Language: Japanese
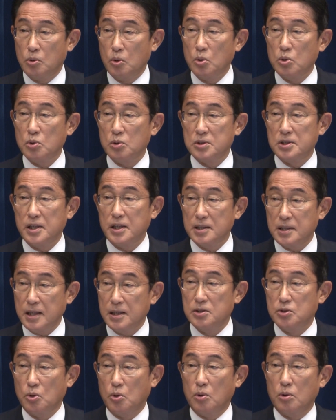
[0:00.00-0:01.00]
行の全
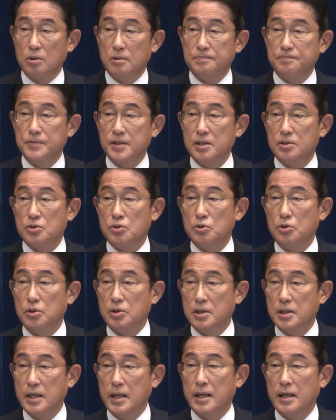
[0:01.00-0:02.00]
体像につい
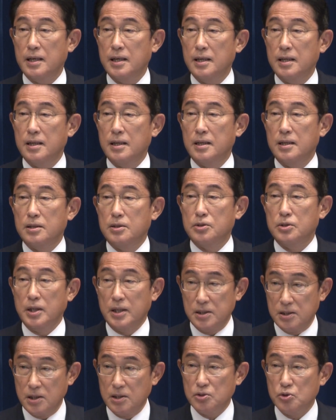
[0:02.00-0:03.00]
て
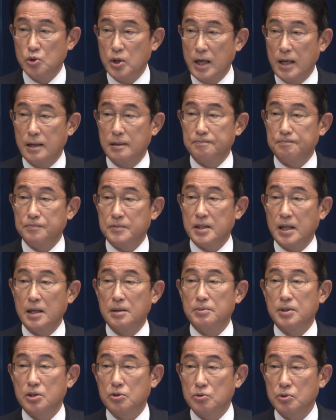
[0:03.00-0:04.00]
適切な
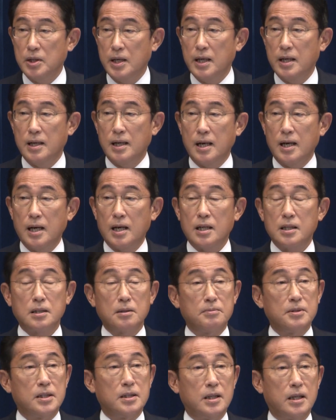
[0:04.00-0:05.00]
タイミングで
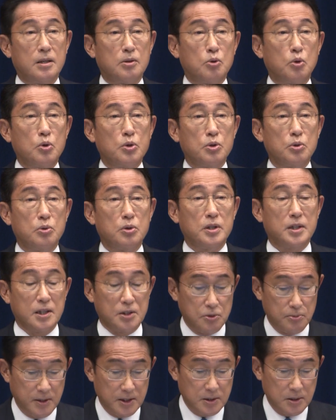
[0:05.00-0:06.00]
改めて公表い
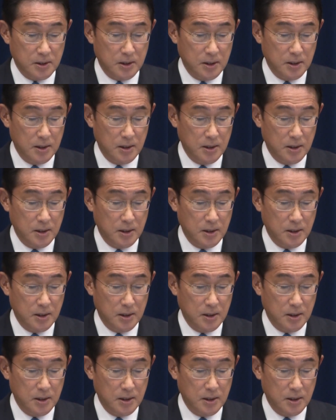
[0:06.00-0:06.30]
たします。